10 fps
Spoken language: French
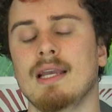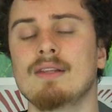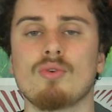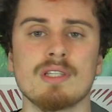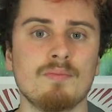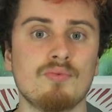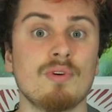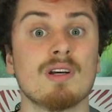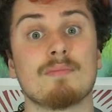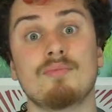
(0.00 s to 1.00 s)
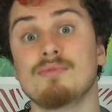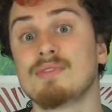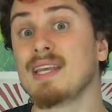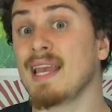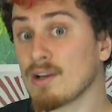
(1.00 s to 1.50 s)
Et le troisième point est
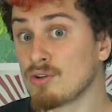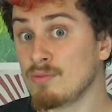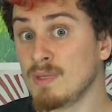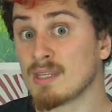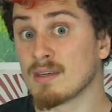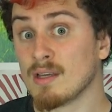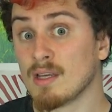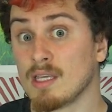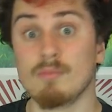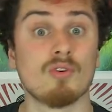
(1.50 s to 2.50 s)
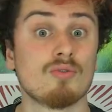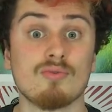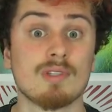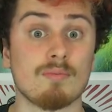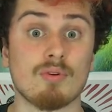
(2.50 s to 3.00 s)
plus ergonomique, il manque
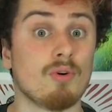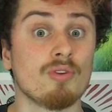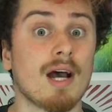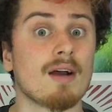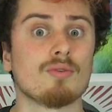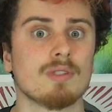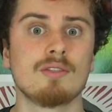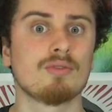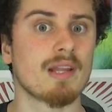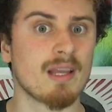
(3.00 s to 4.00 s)
tout simplement des raccourcis sur la